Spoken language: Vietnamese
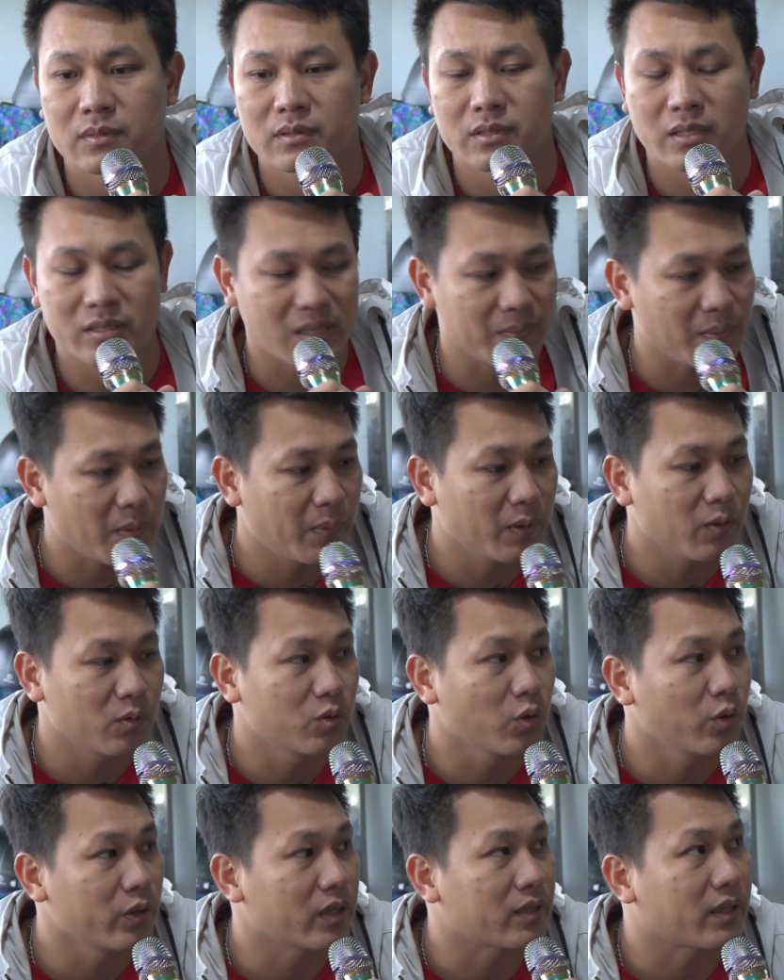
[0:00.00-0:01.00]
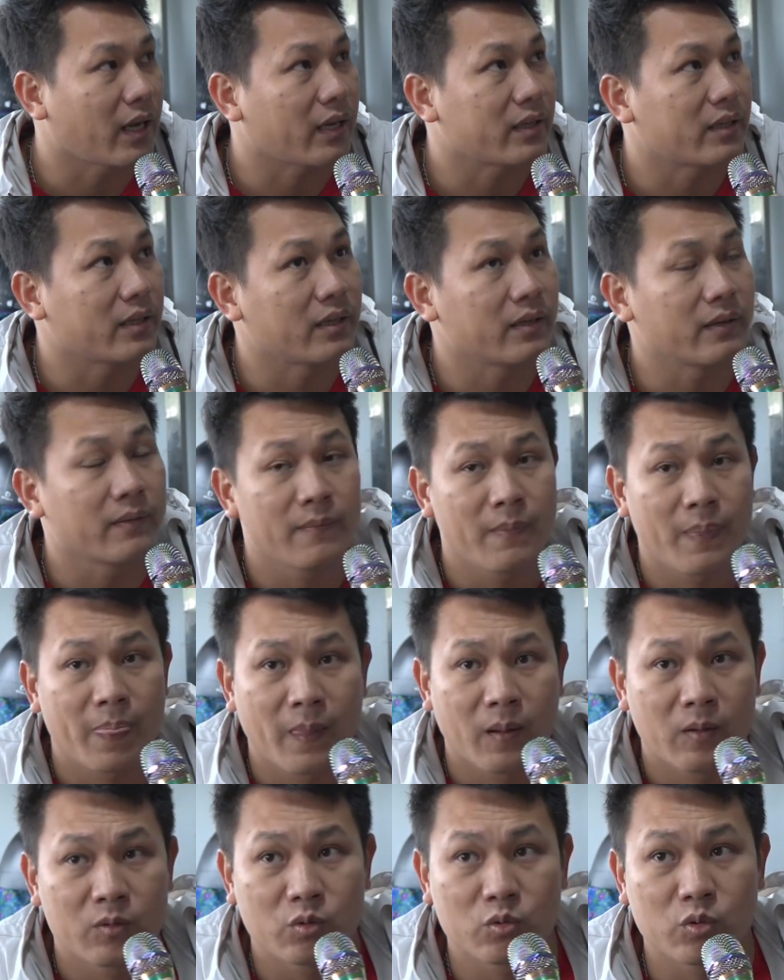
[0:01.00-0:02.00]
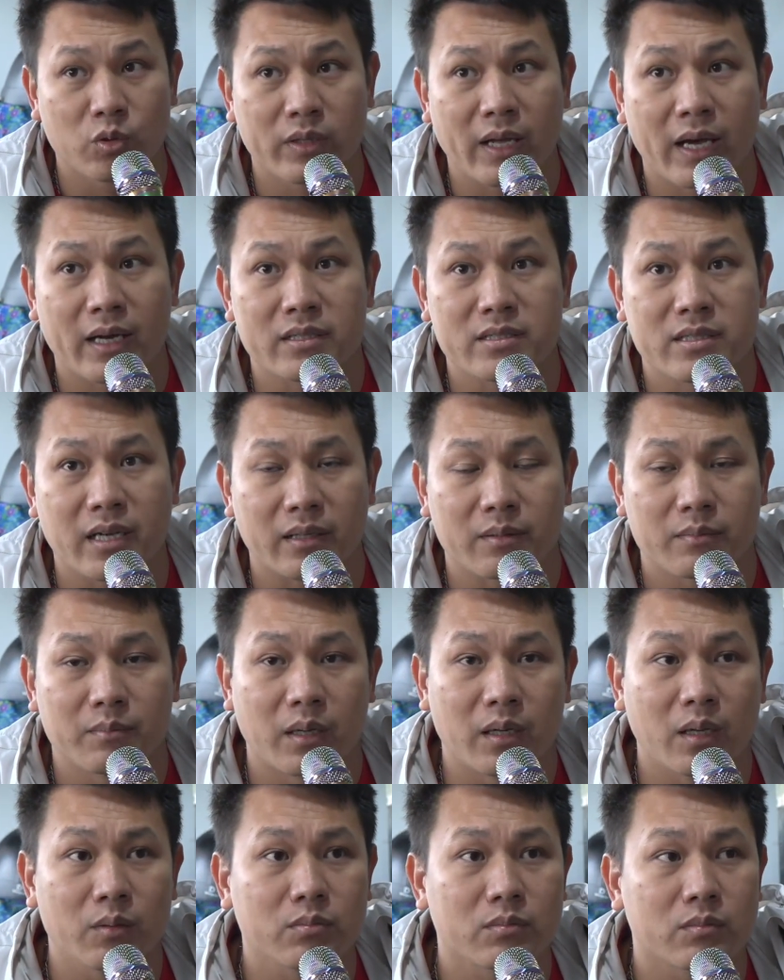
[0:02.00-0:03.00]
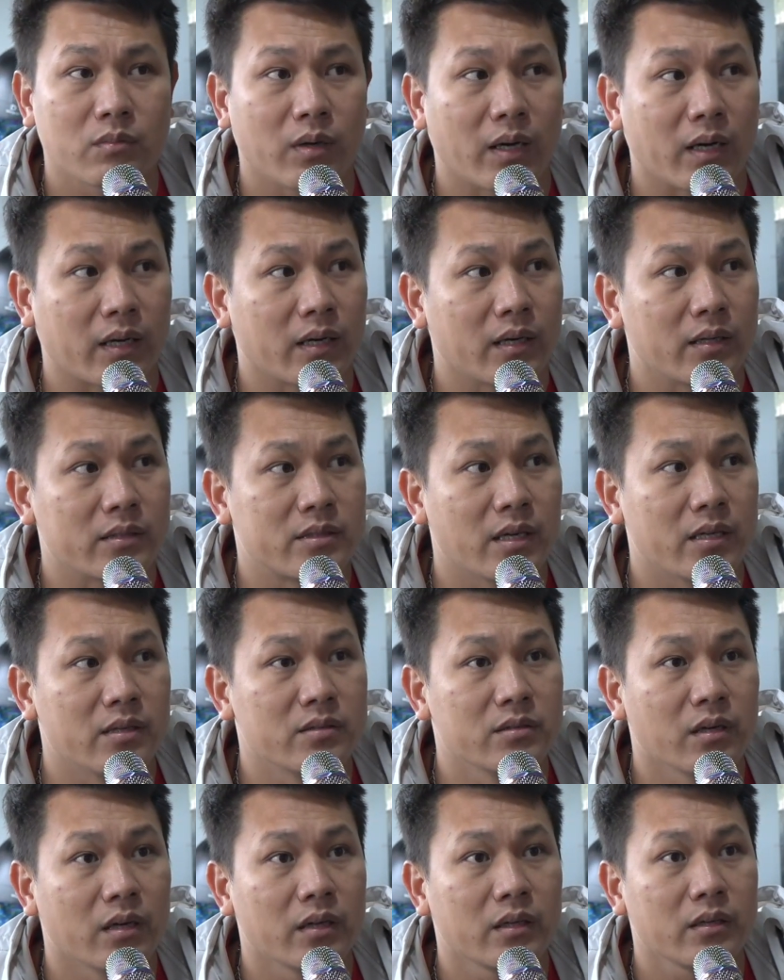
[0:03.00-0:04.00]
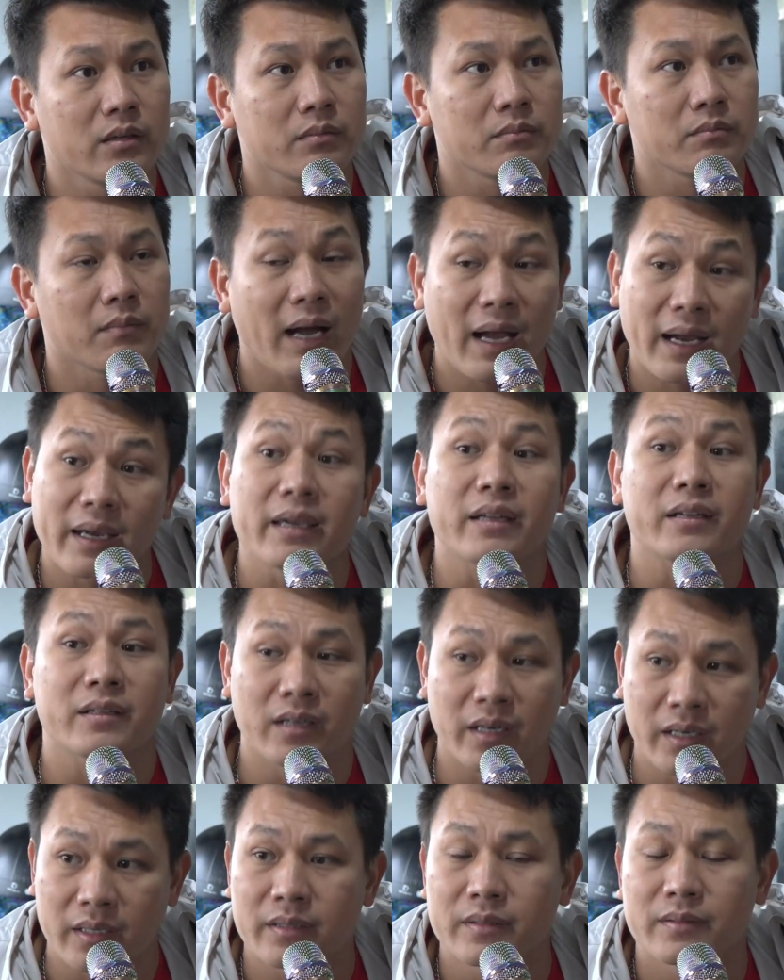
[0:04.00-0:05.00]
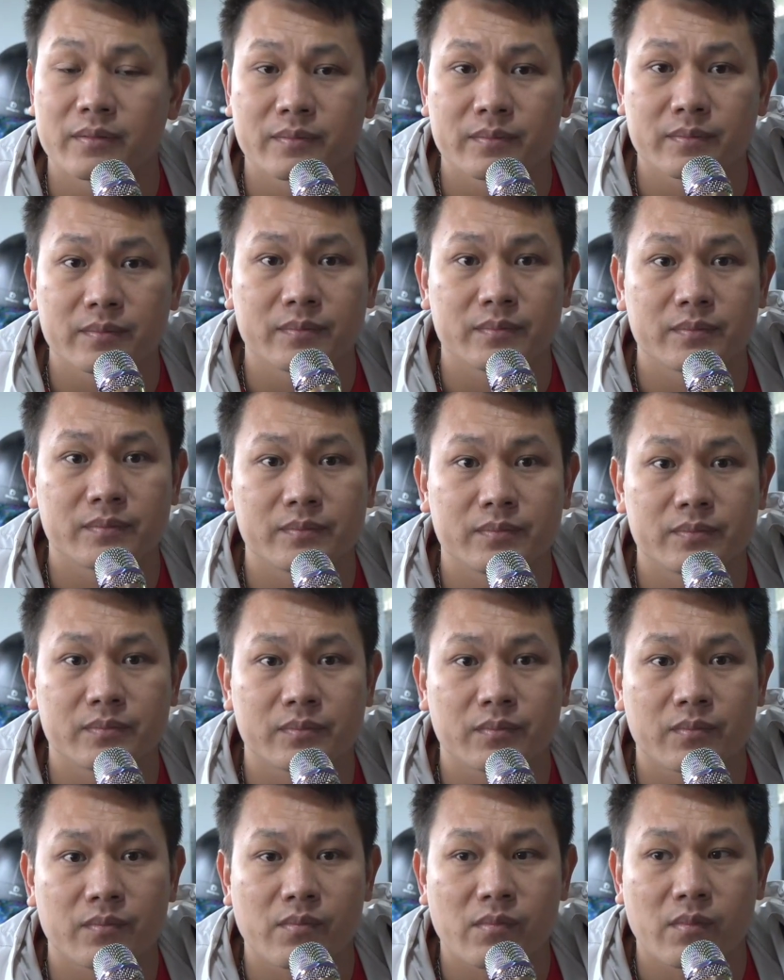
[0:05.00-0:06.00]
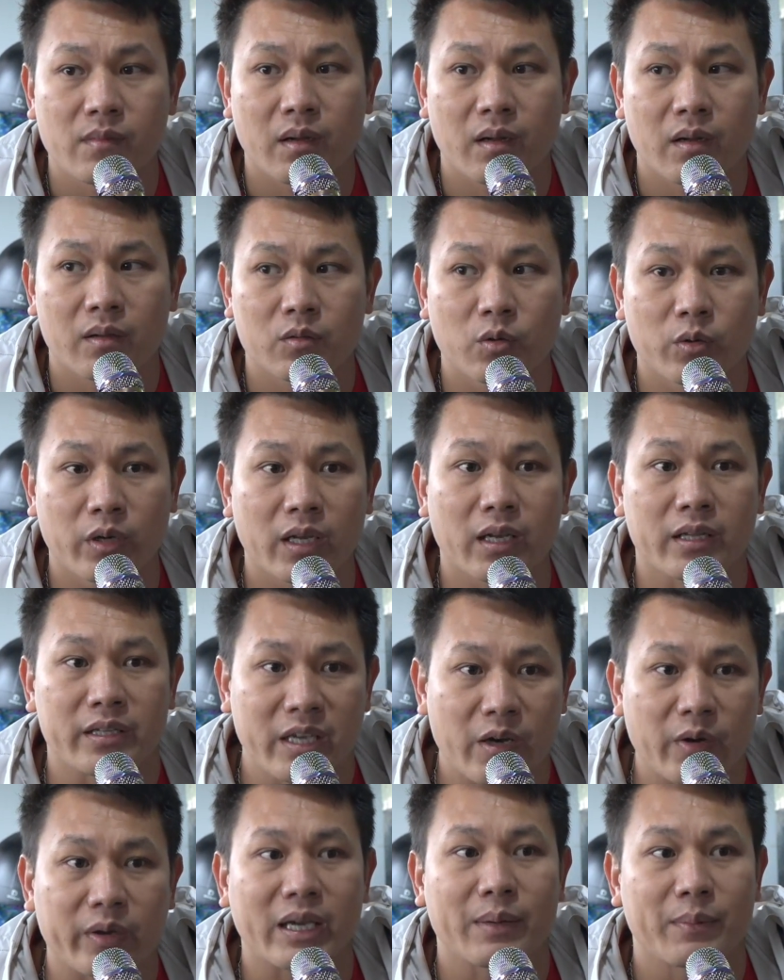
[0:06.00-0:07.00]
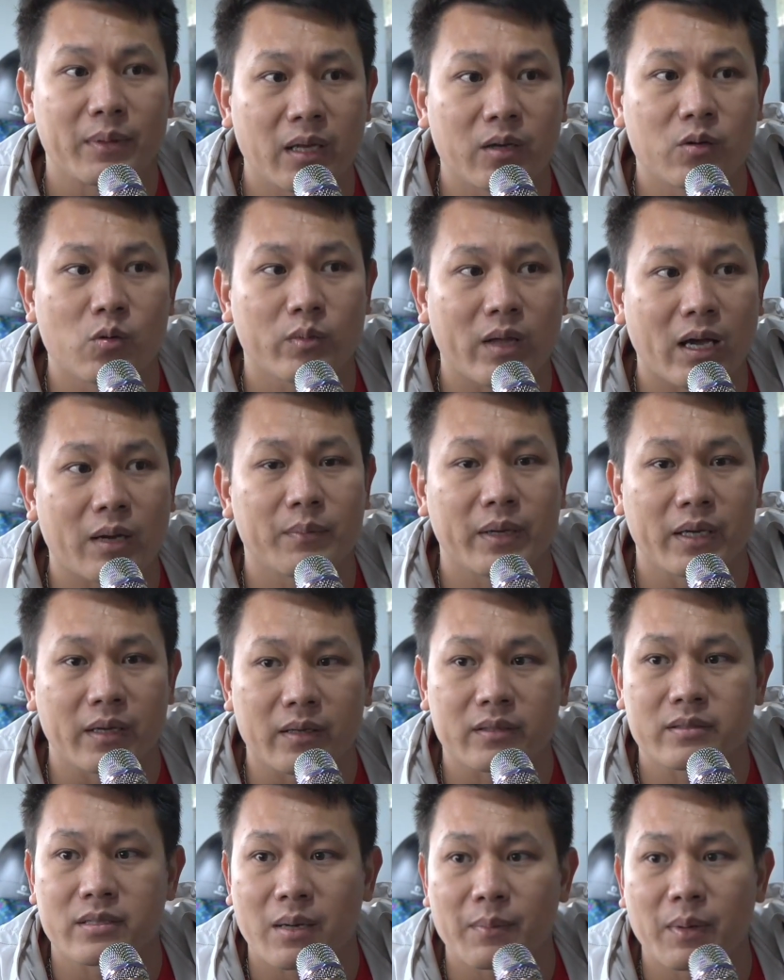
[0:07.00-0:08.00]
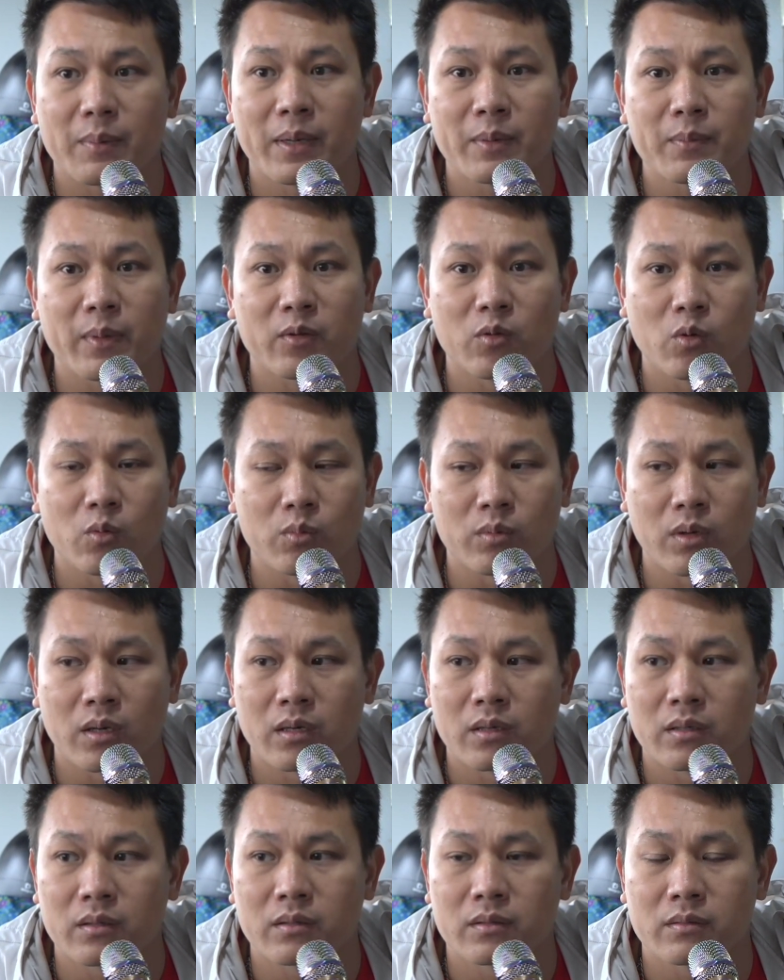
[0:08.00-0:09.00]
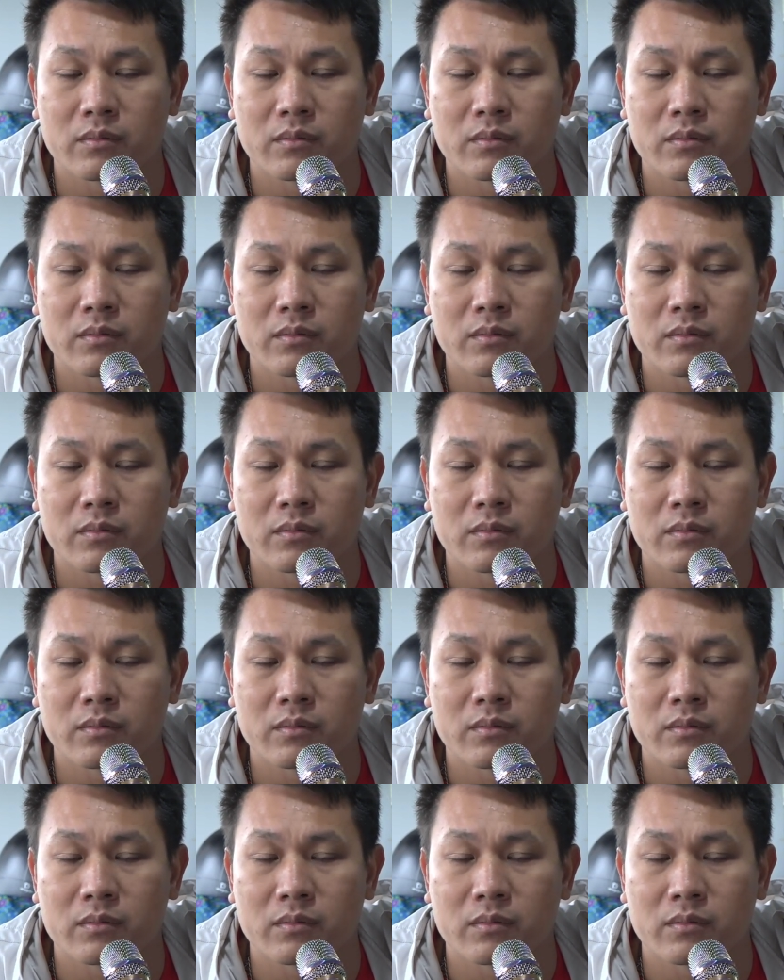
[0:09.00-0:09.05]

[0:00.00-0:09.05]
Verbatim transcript: chứ trang fanpage của tôi hiện tại thì chúng tôi đang chặn block khoảng trên dưới 3.000 người tôi nghĩ là nhiều anh em ở đây cũng đang bị trang fanpage của dùng ờ,